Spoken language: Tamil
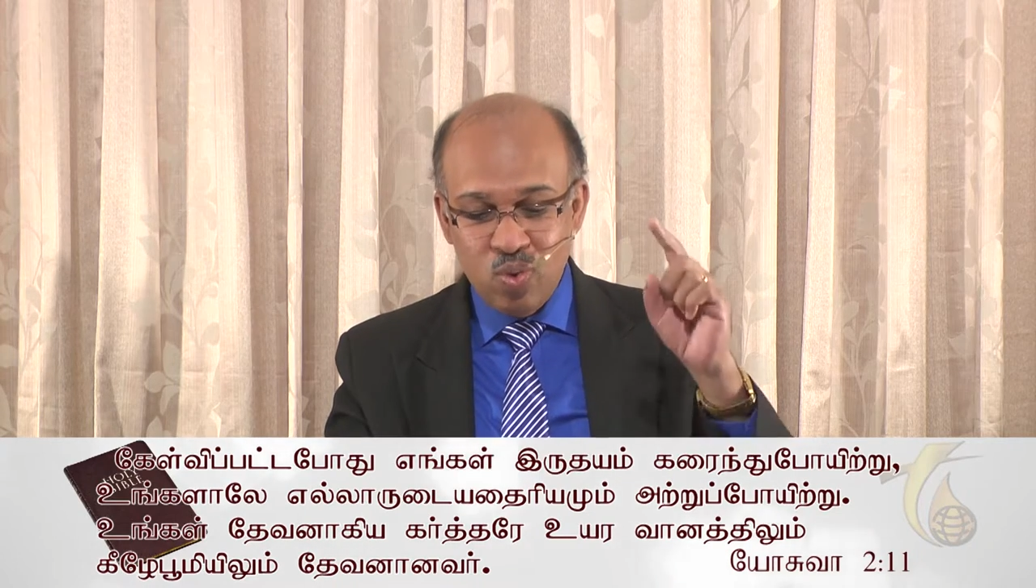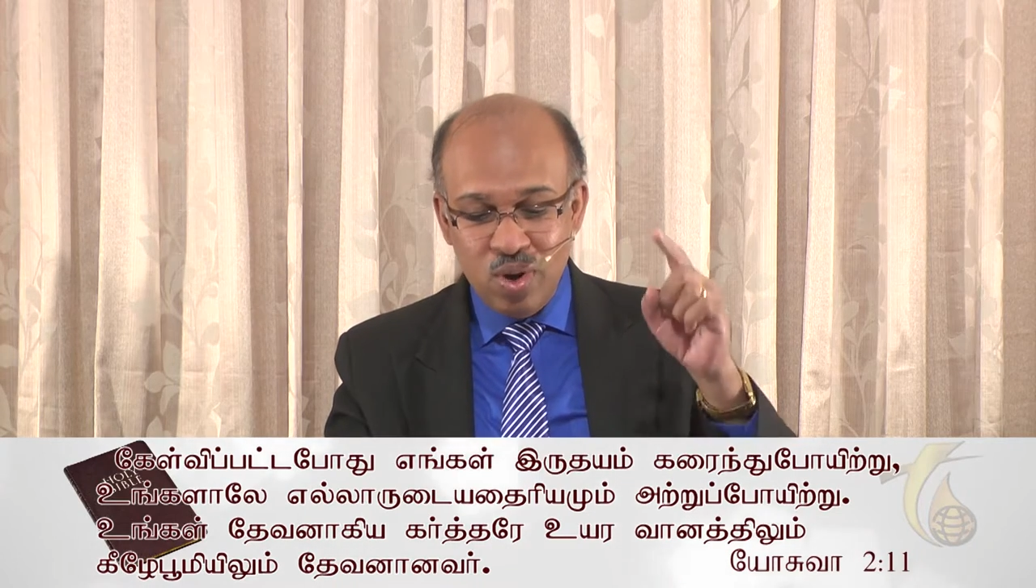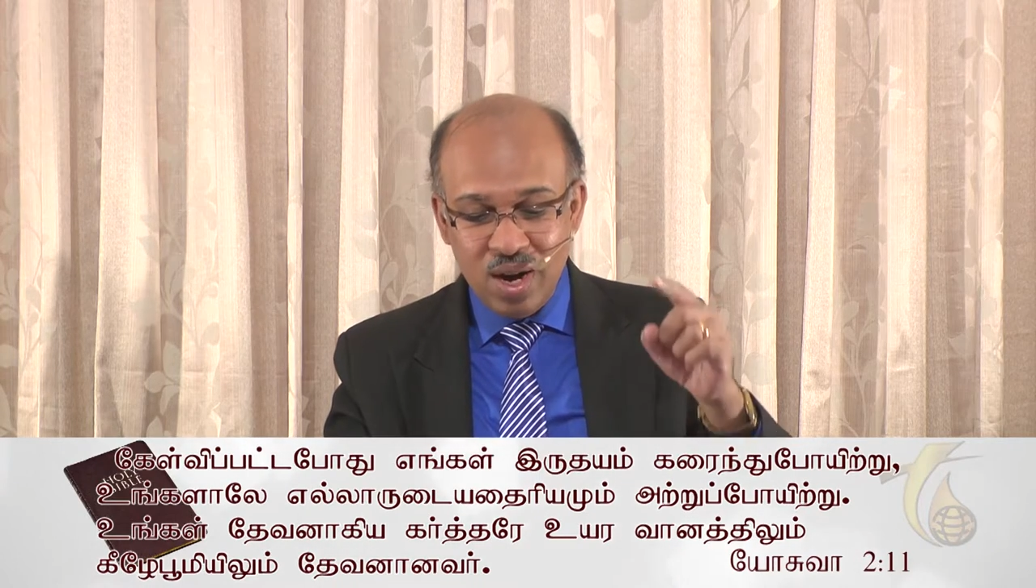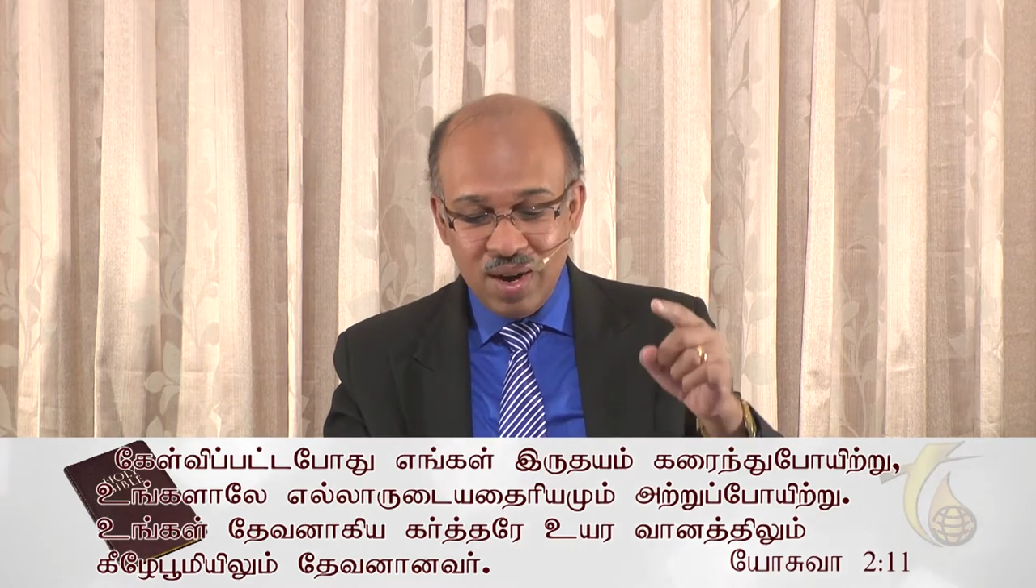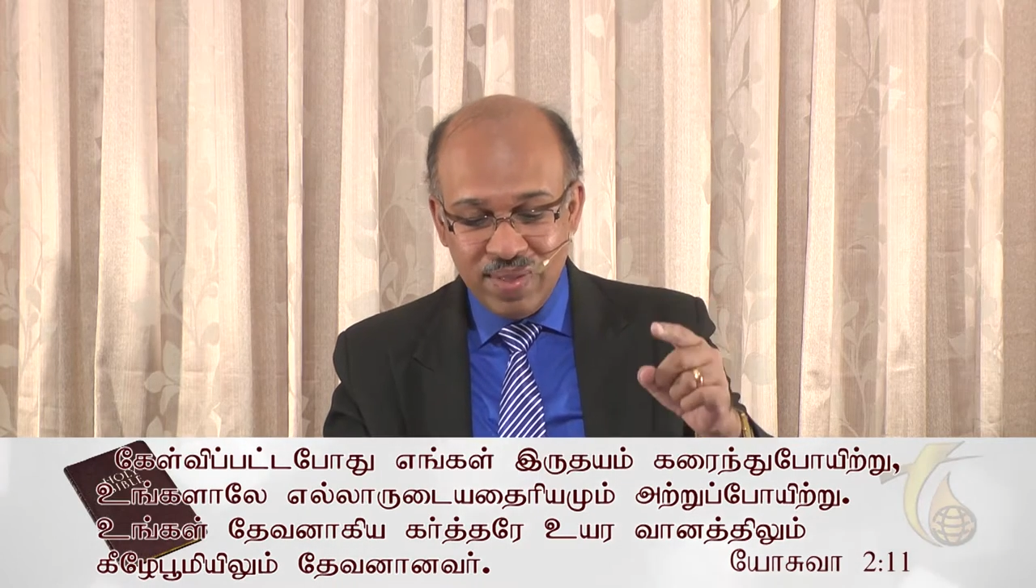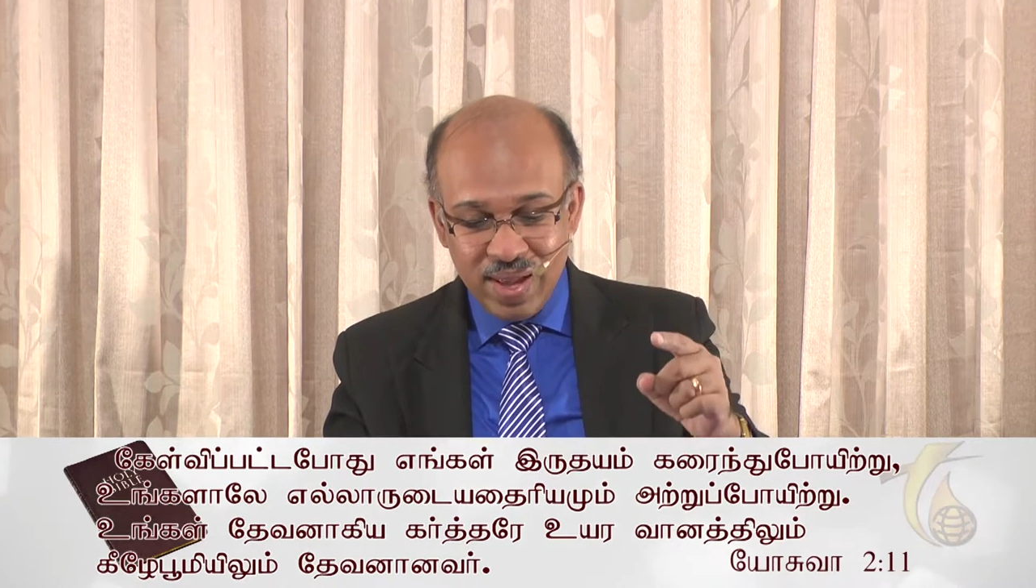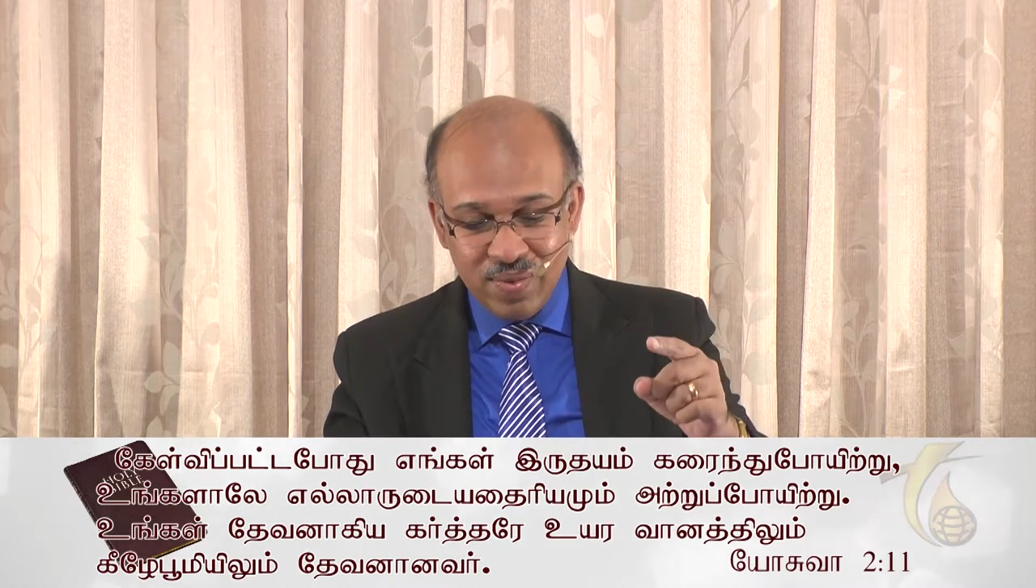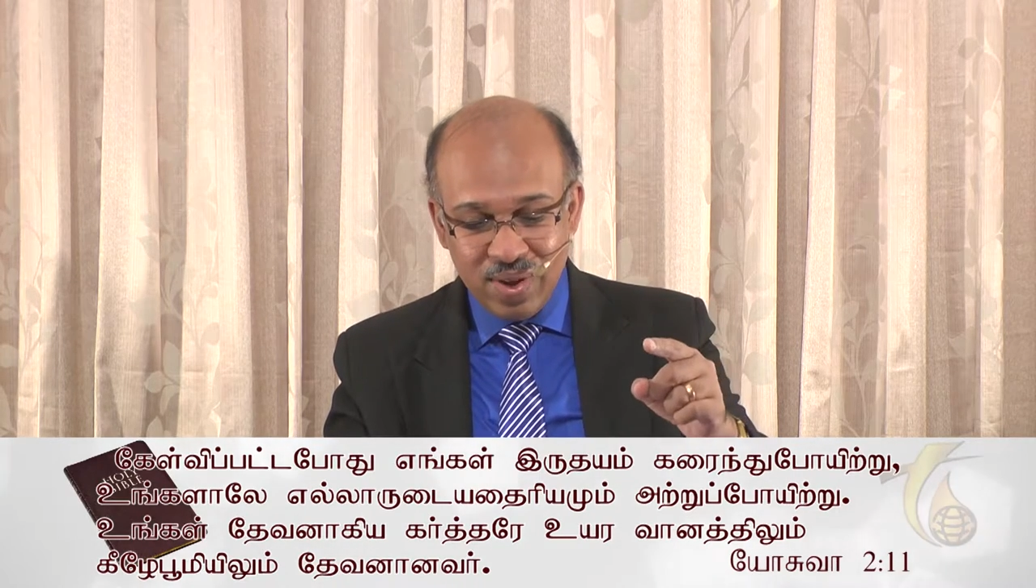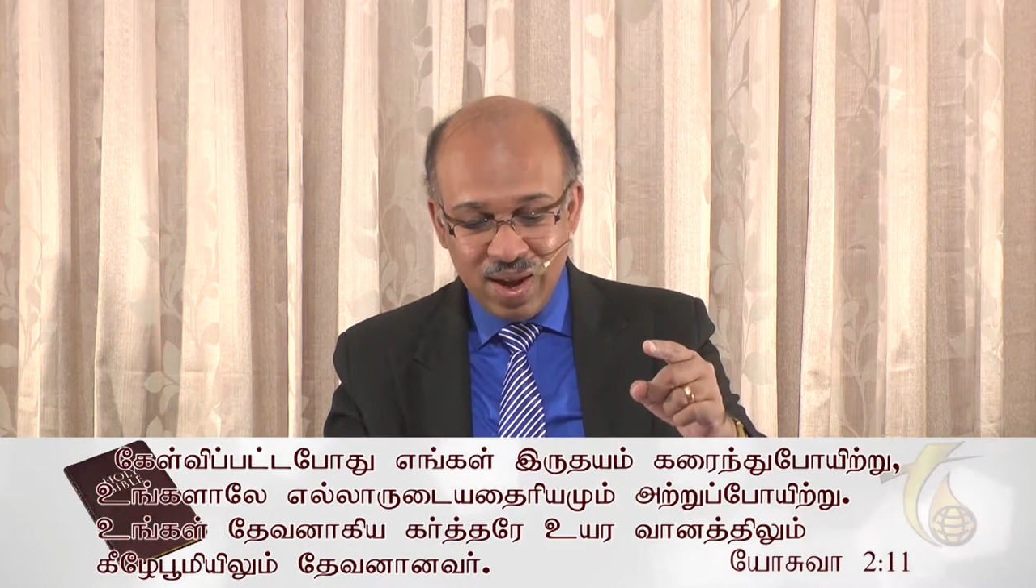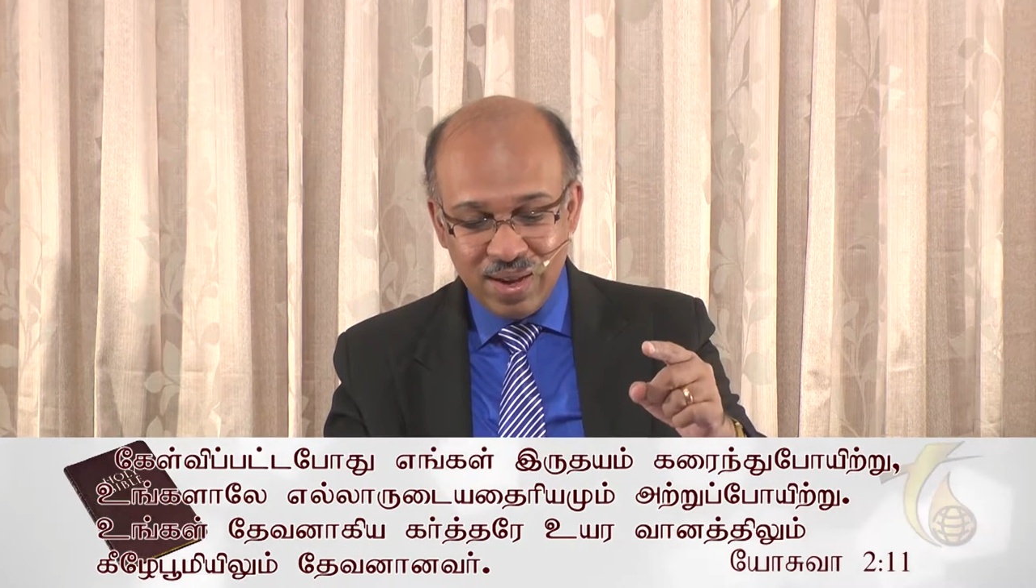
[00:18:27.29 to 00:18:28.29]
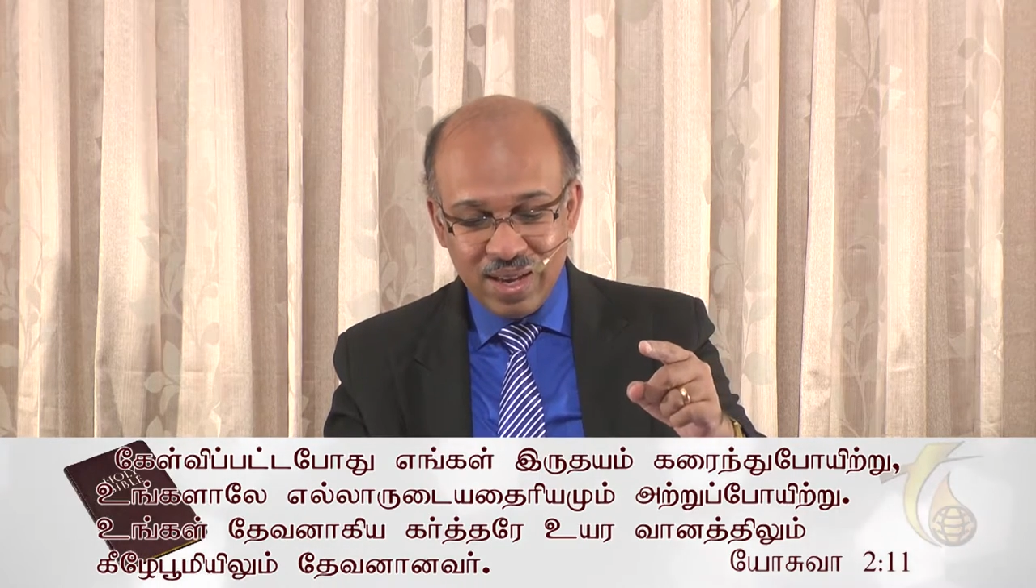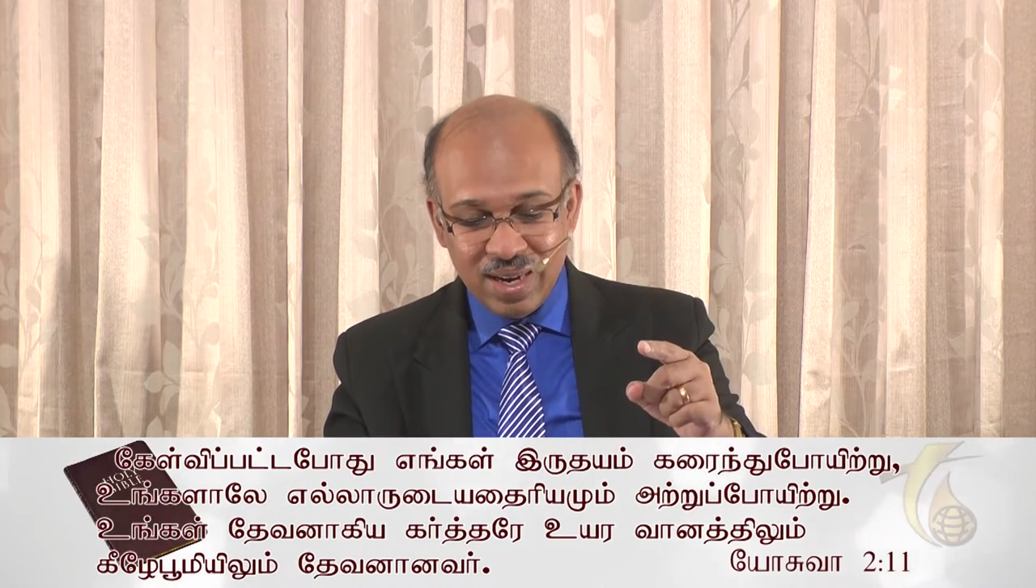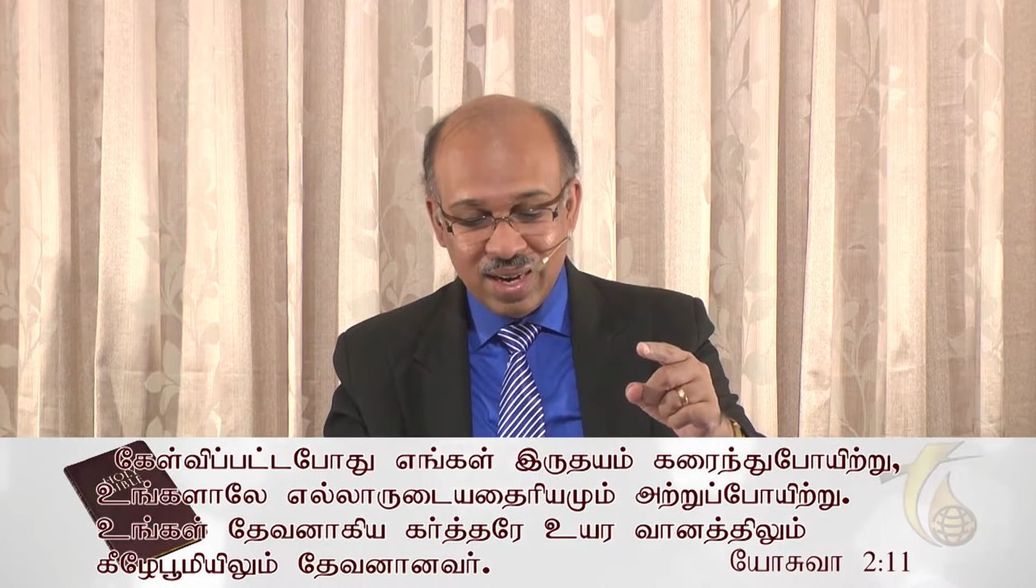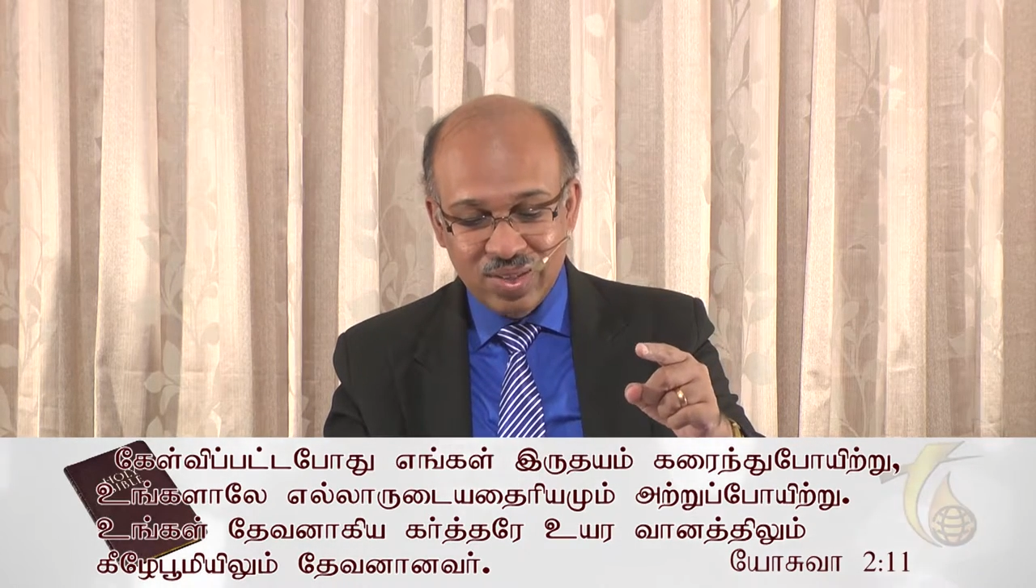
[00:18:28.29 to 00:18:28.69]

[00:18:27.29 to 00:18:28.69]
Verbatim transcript: உங்கள் தேவனாகிய